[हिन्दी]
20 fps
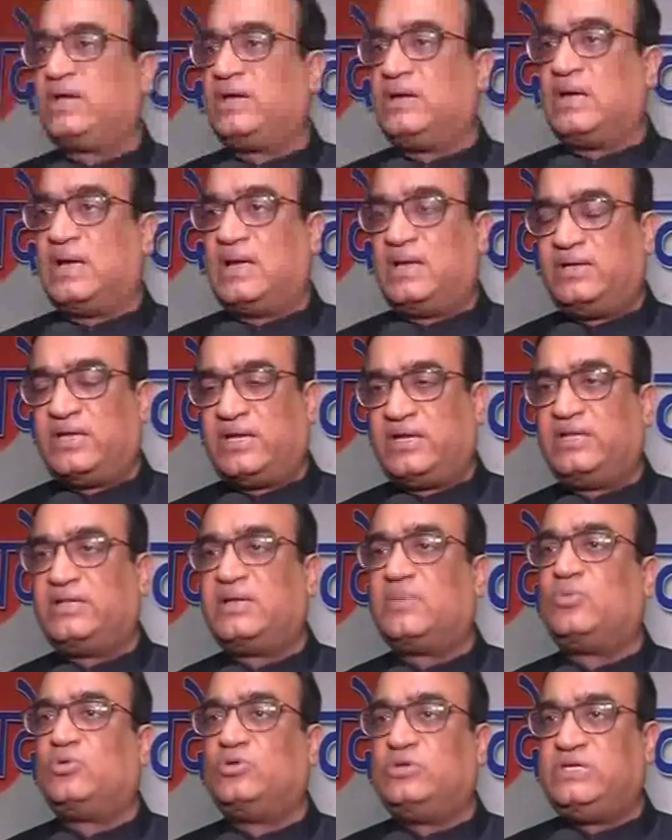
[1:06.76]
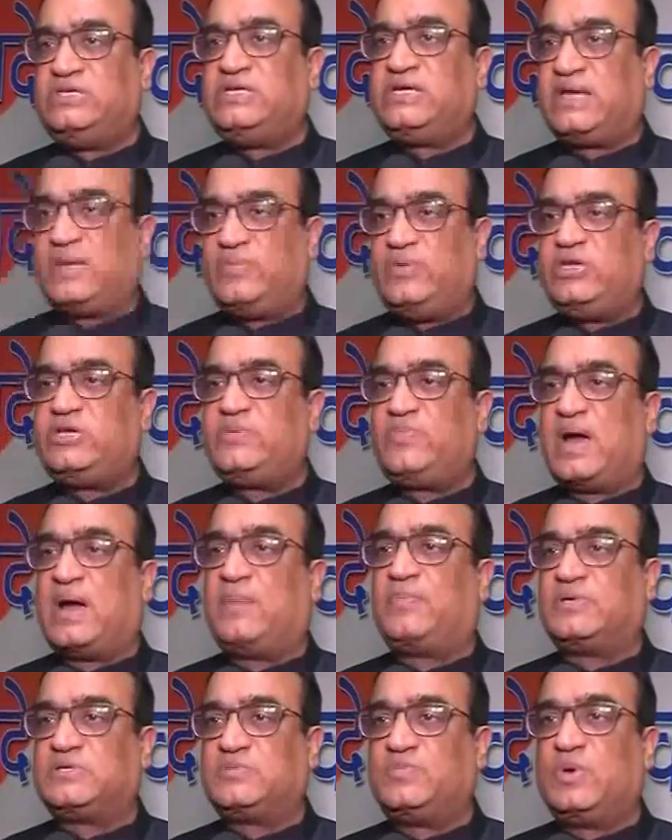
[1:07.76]
और नरेंद्र मोदी जी के बीच में
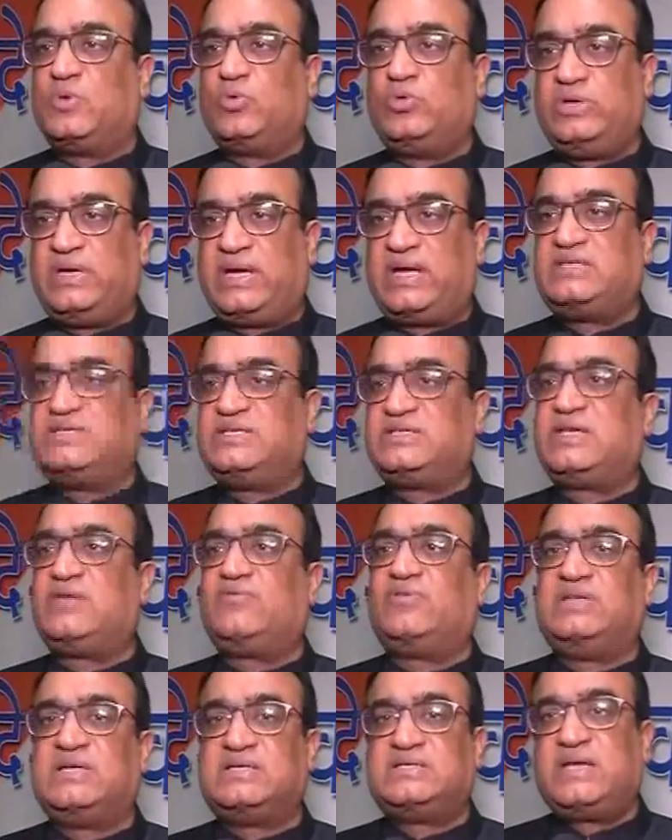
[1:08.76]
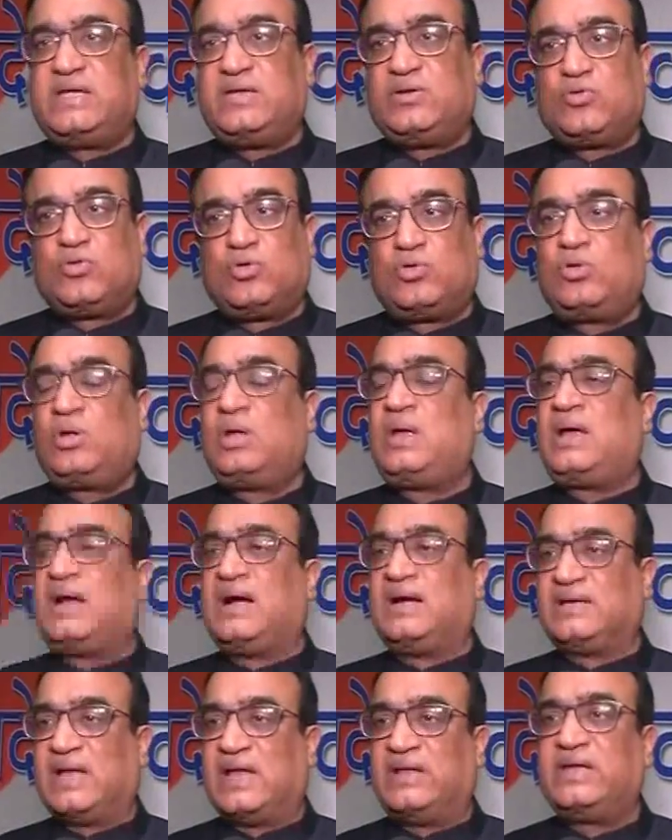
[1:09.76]
आपस में हुई है जिसकी वजह से इनको
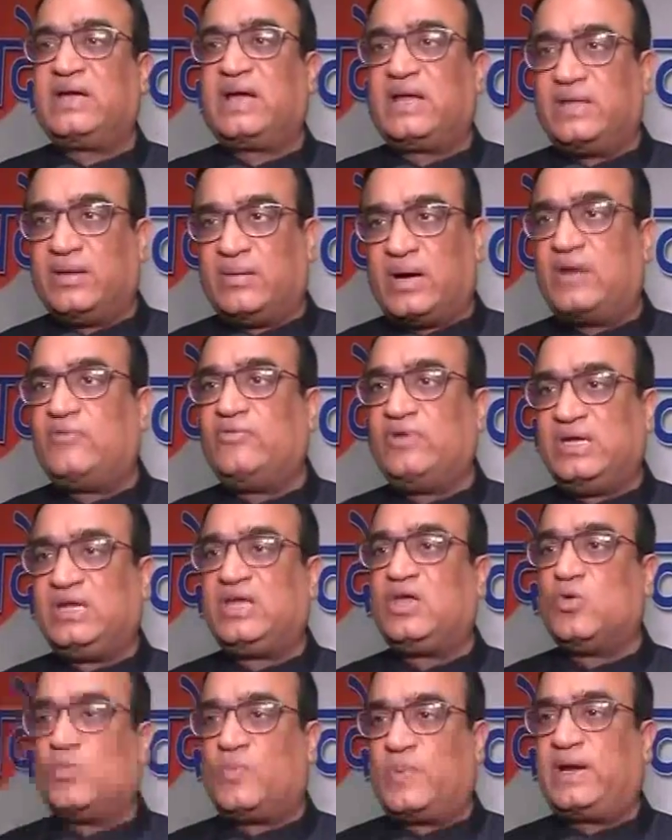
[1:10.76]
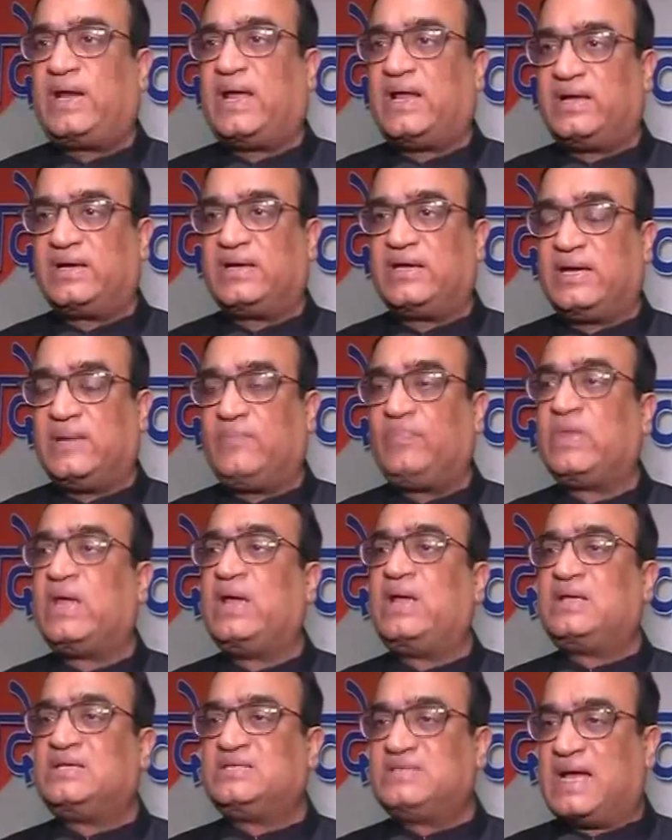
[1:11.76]
हटाने का दबाव इनके ऊपर डाला गया
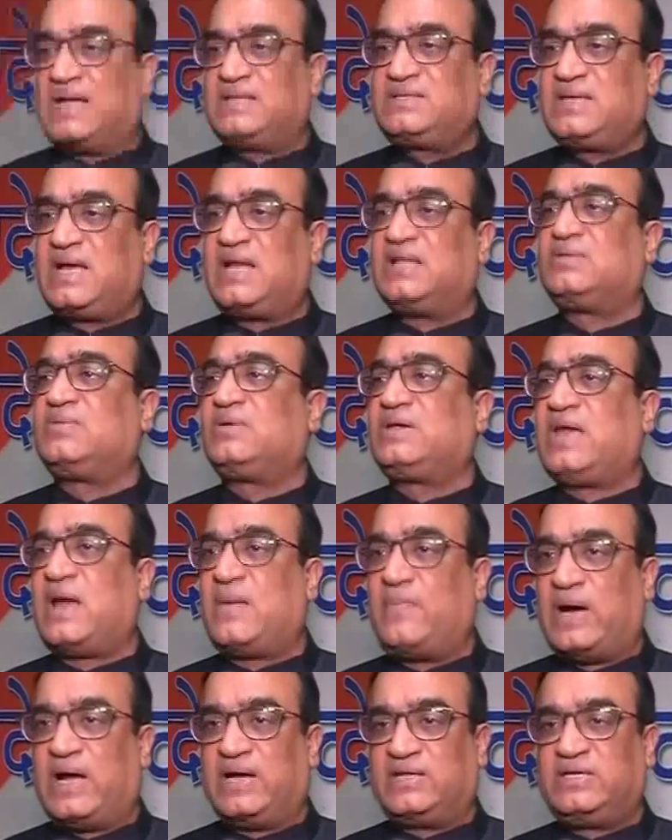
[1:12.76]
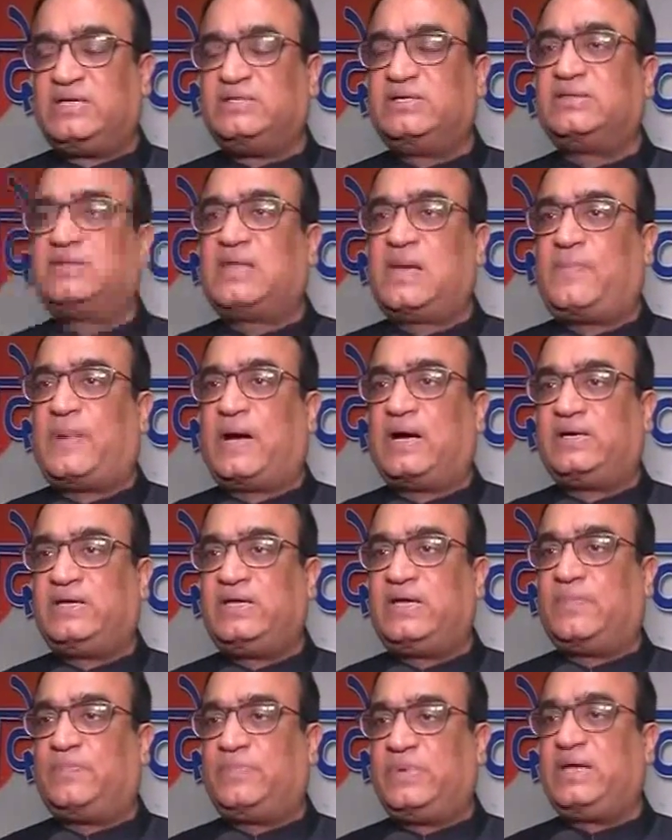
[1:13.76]
साथ साथ क्या भारतीय जनता
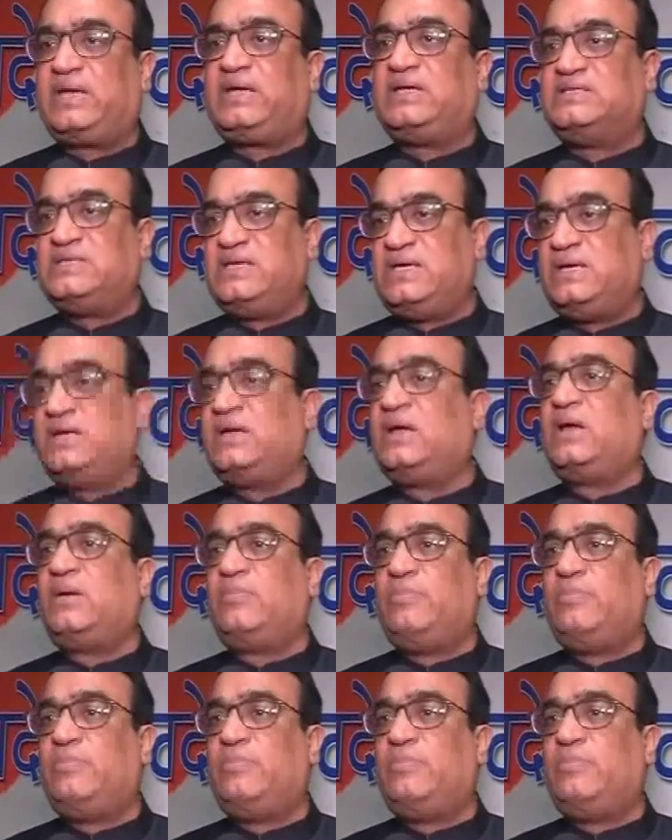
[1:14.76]
पार्टी अपने किसी